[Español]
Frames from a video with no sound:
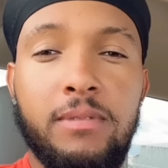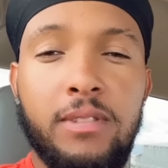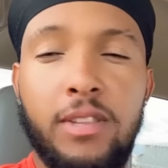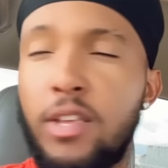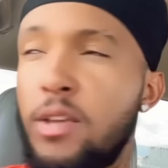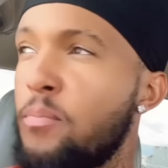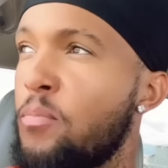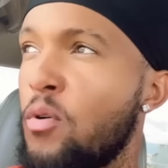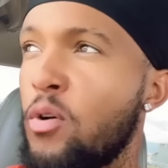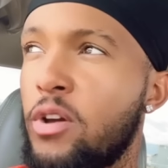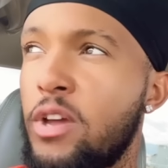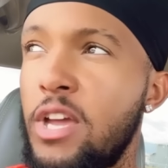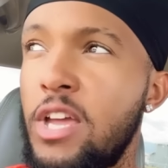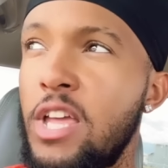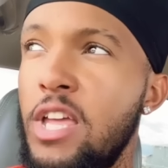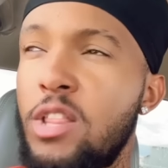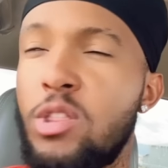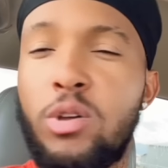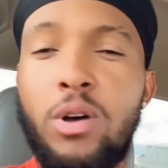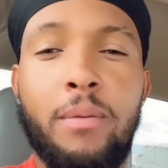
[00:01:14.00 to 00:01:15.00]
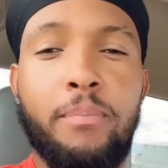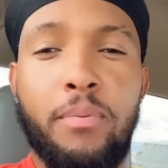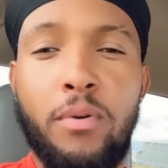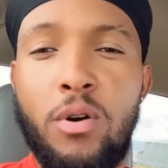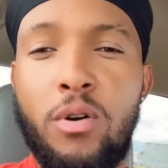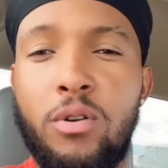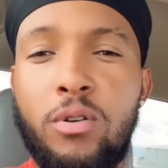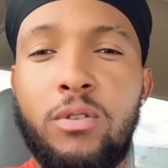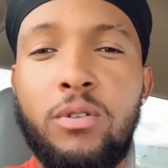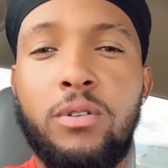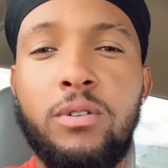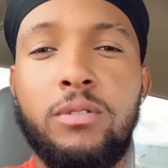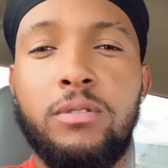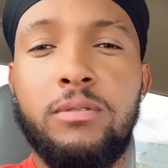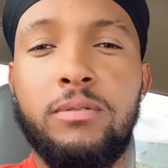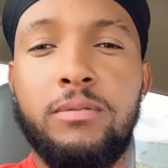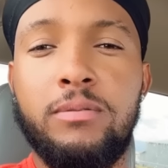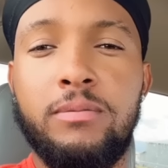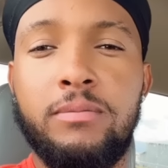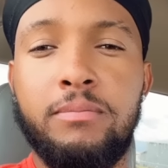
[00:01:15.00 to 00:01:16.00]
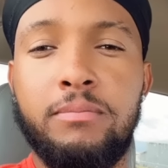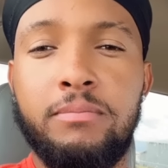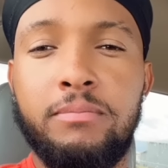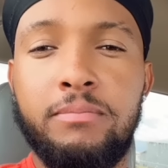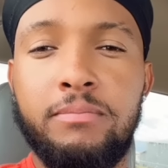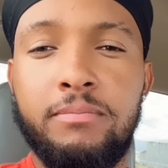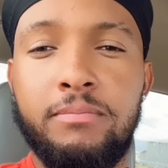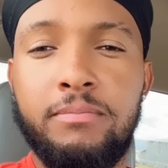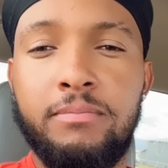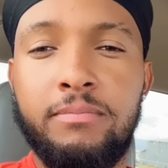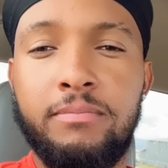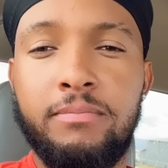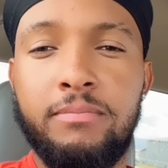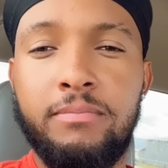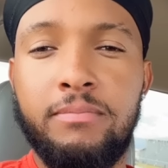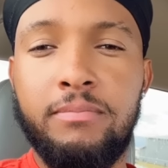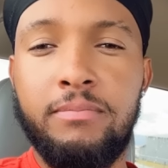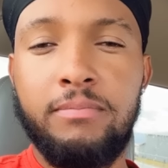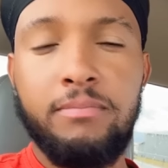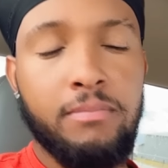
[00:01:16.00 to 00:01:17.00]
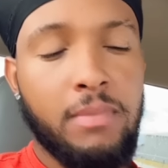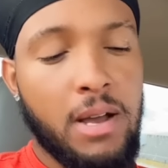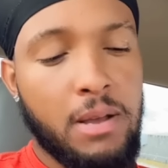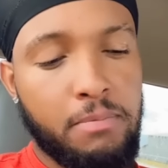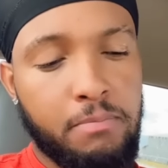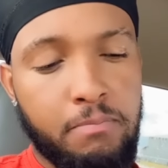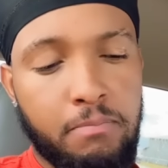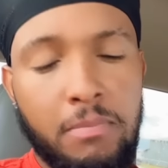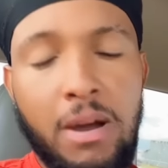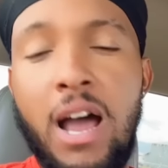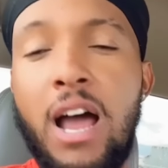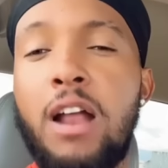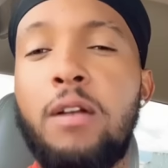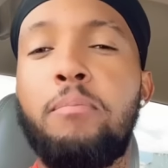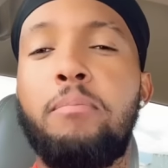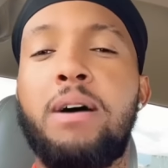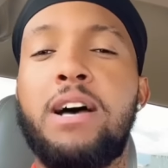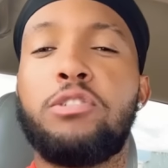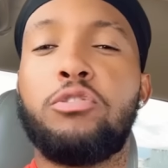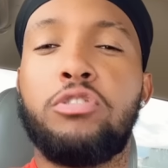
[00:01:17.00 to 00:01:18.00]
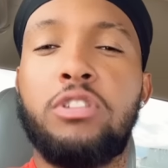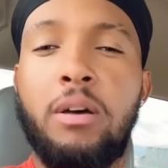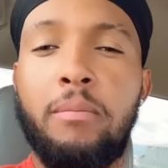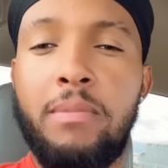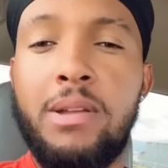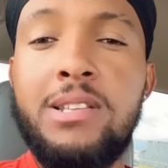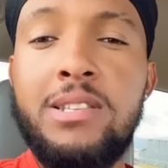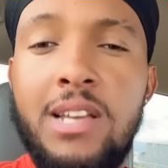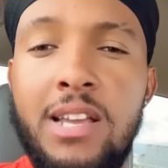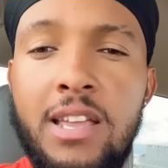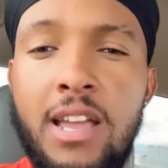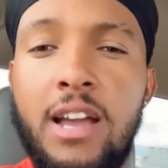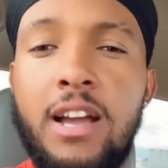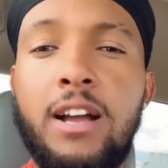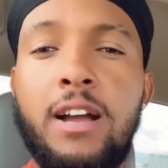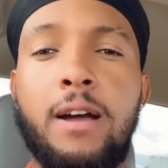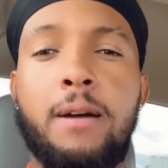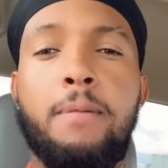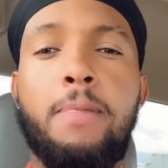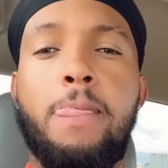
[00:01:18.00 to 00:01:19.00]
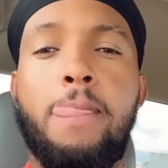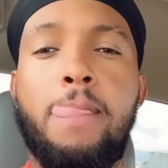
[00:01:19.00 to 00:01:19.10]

Y poquito a poco, más, más al paso, también se llega.